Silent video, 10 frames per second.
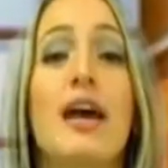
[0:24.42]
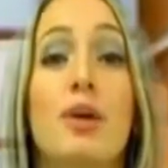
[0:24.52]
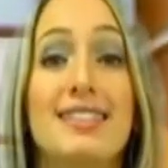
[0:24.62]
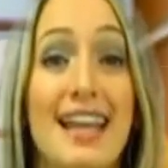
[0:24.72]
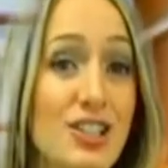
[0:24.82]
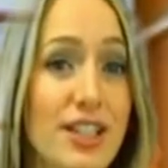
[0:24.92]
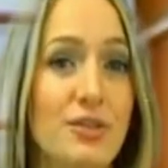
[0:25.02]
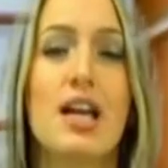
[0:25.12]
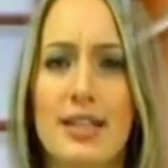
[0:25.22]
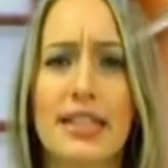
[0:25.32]
しかない
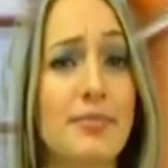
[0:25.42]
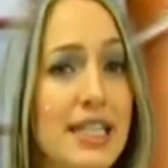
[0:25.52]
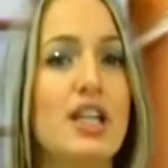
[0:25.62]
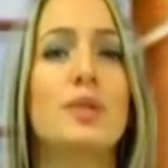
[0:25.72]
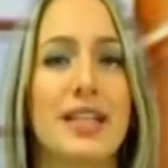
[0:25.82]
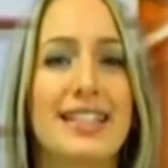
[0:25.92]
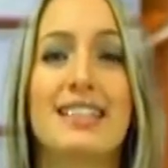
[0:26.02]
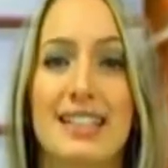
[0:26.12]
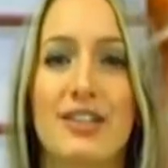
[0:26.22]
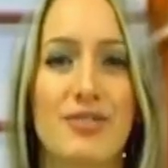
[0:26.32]
橋本
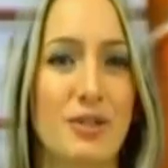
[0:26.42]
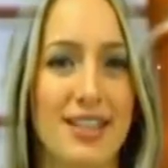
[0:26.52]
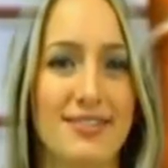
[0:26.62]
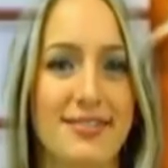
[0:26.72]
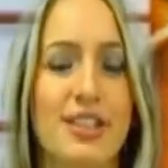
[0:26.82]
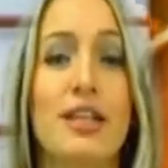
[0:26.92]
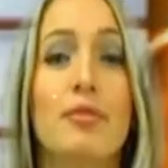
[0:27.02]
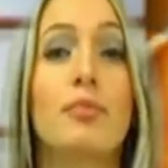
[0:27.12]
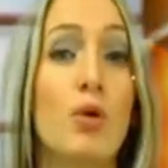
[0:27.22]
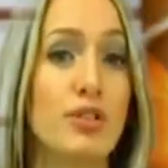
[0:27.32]
環奈、くっ
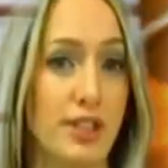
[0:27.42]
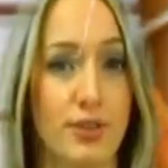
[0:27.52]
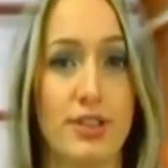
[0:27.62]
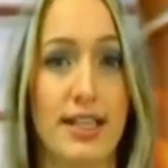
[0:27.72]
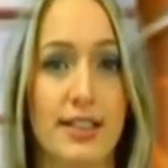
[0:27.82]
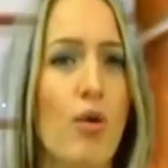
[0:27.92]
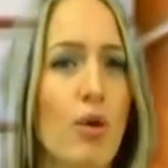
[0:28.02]
きり谷